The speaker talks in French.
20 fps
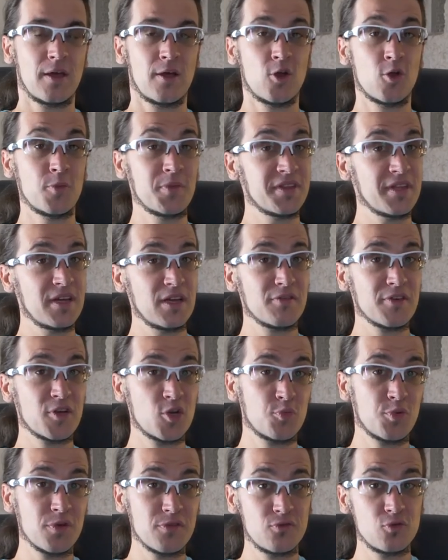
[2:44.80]
Le métal avec
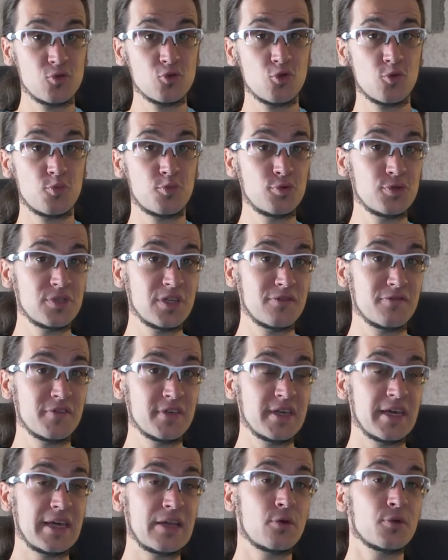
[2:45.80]
le point de fusion le plus
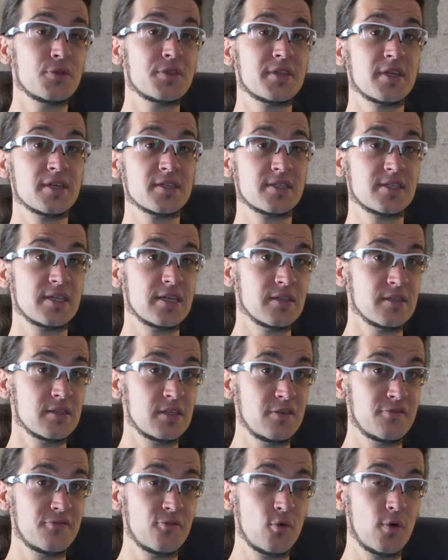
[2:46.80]
élevé est le tungstène,
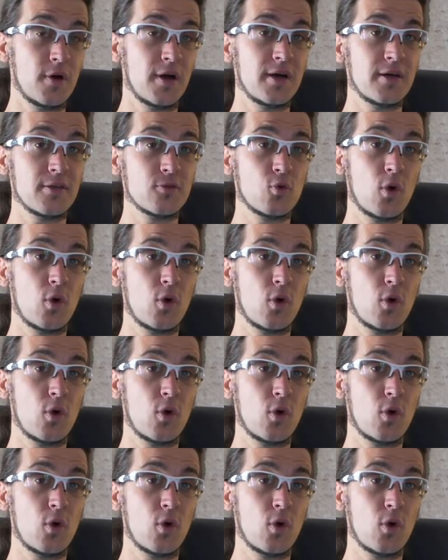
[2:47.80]
qui fond à